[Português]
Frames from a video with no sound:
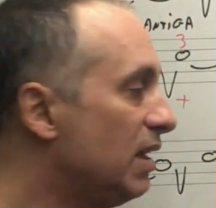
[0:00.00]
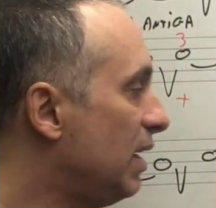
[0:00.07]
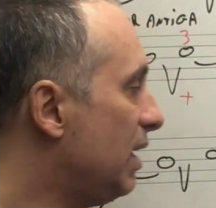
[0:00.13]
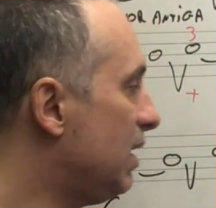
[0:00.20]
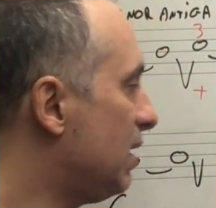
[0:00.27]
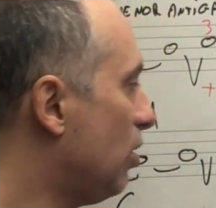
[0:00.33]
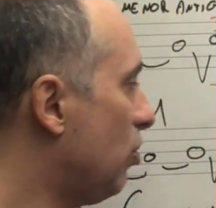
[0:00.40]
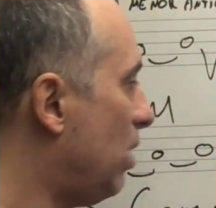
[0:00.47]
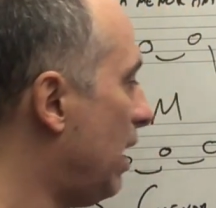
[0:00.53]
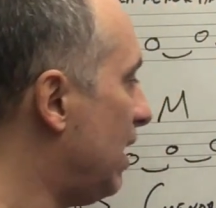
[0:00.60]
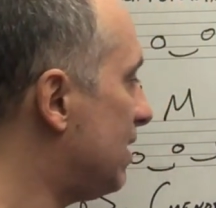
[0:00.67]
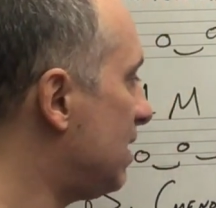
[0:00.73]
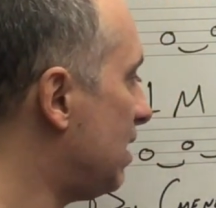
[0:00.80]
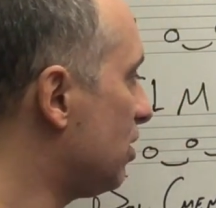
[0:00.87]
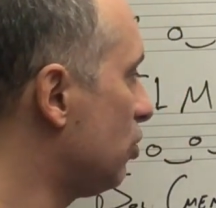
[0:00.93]
Então,
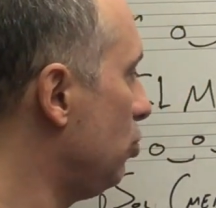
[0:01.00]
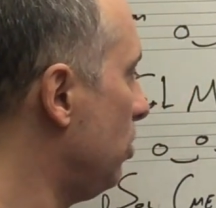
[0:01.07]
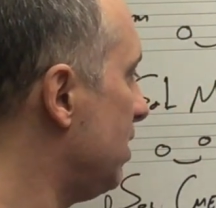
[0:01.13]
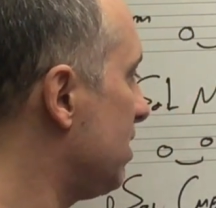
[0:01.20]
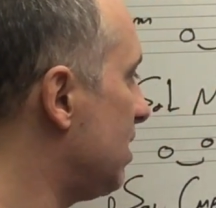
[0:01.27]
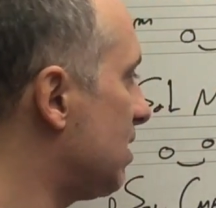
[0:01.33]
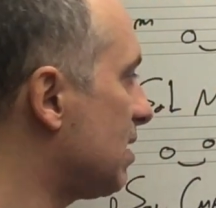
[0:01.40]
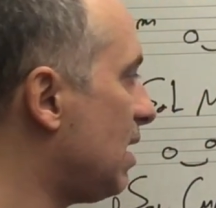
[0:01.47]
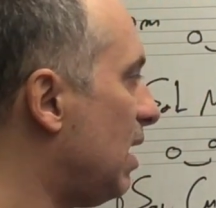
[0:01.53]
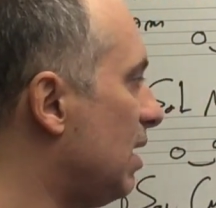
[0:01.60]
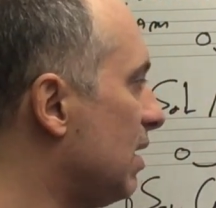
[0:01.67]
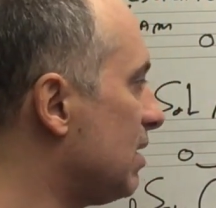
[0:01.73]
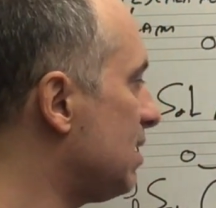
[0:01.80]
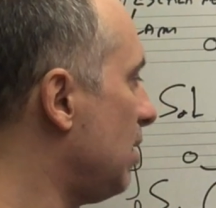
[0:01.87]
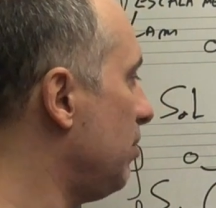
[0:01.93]
essas duas
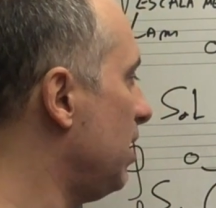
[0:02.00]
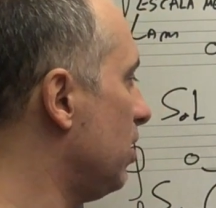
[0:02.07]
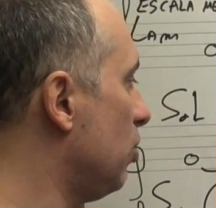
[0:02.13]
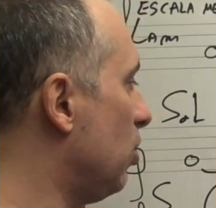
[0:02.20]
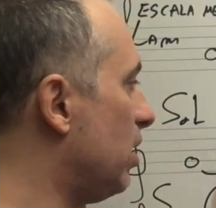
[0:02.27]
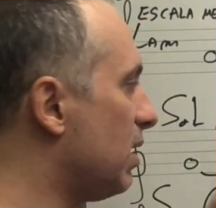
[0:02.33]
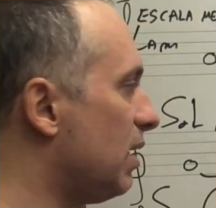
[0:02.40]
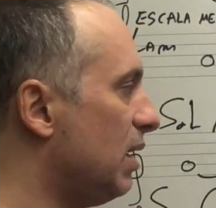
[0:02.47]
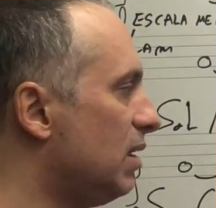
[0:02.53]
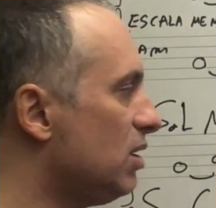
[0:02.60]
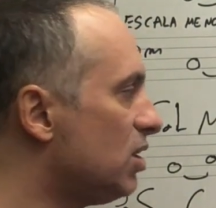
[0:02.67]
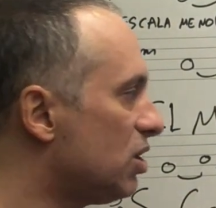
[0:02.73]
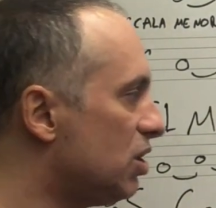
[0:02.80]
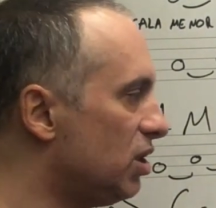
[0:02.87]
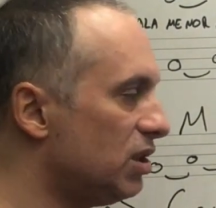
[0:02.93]
escalas, a menor
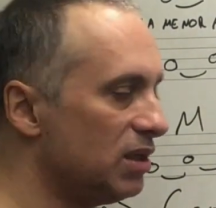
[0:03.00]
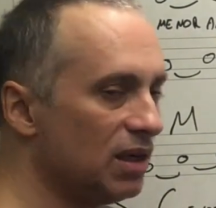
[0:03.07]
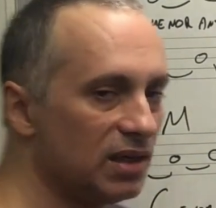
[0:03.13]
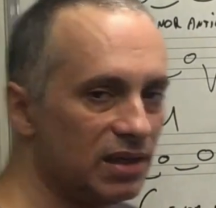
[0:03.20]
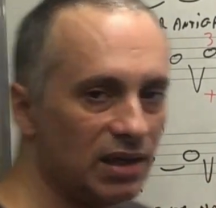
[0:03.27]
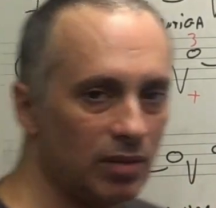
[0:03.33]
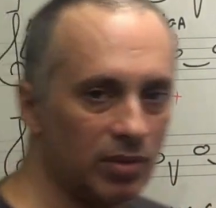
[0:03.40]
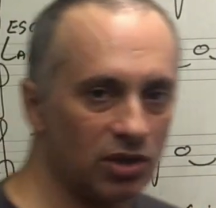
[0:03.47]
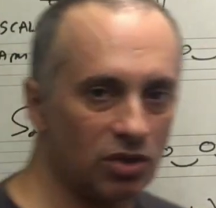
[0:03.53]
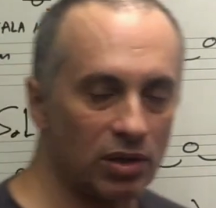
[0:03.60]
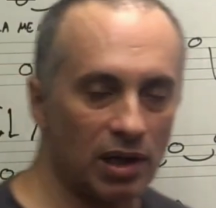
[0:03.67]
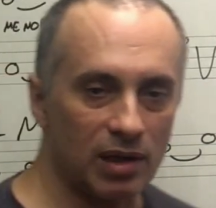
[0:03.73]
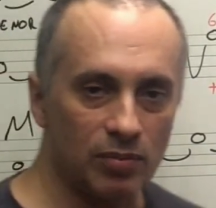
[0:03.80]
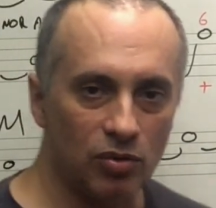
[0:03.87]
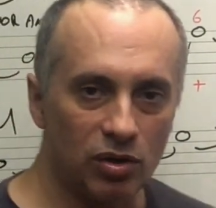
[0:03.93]
antiga e a
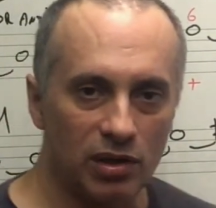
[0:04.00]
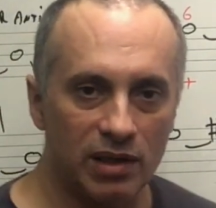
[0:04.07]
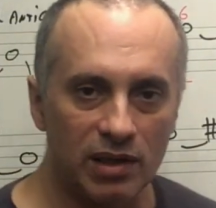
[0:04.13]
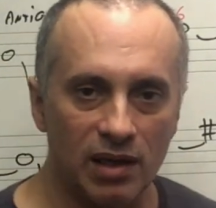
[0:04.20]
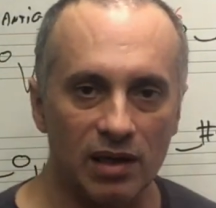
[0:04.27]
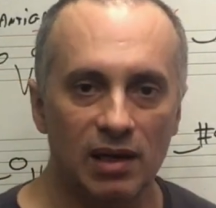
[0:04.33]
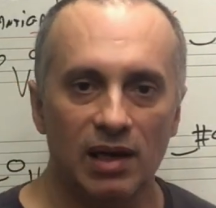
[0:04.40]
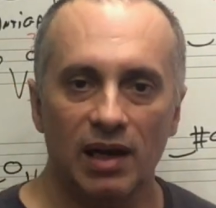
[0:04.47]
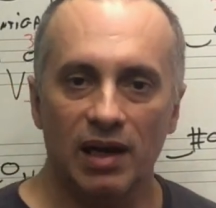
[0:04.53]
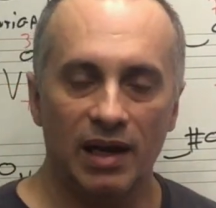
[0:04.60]
menor harmônica,